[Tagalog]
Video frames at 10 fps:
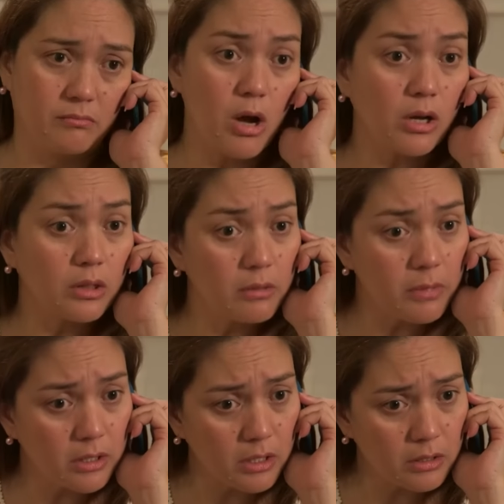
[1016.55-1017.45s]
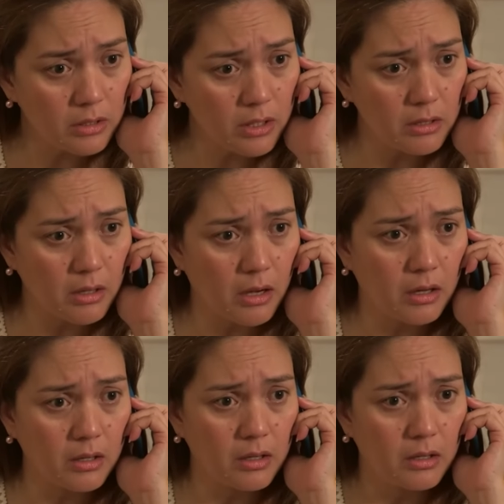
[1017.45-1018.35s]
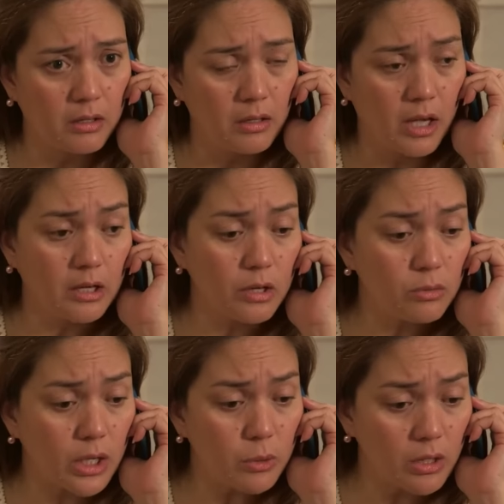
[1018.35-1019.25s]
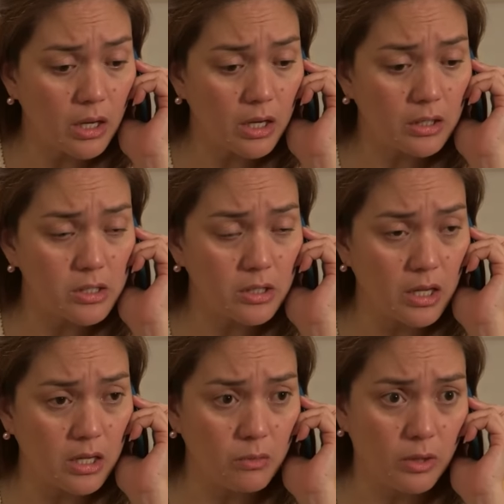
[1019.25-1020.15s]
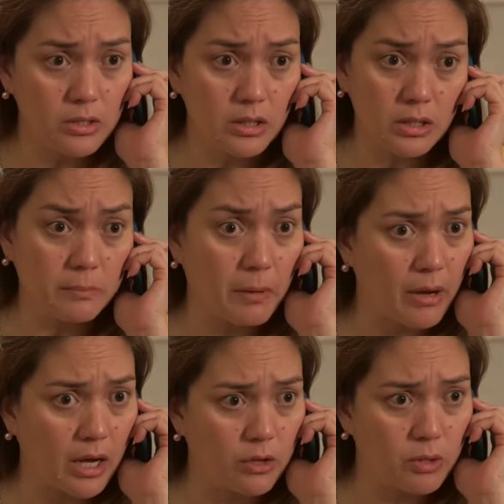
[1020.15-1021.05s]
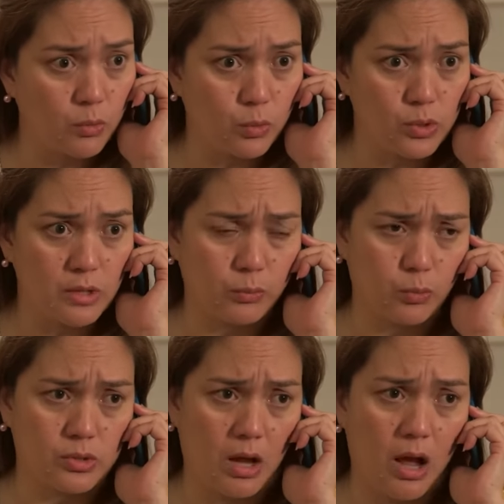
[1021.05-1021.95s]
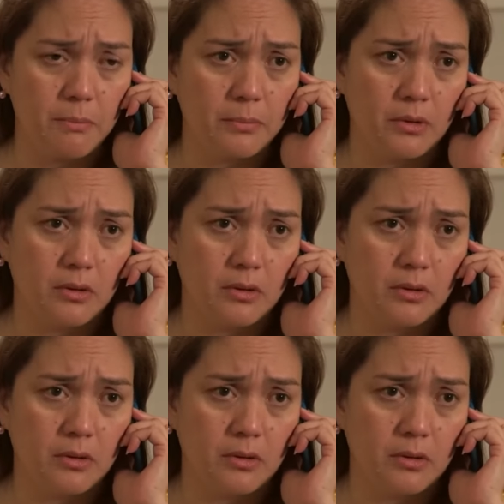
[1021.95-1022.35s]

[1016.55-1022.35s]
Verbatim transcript: Bakit naman hindi, nak? Eh, kayo-kayo na nga lang dyan naiwan dyan. Di pa ba kayo mag-uusap-usap?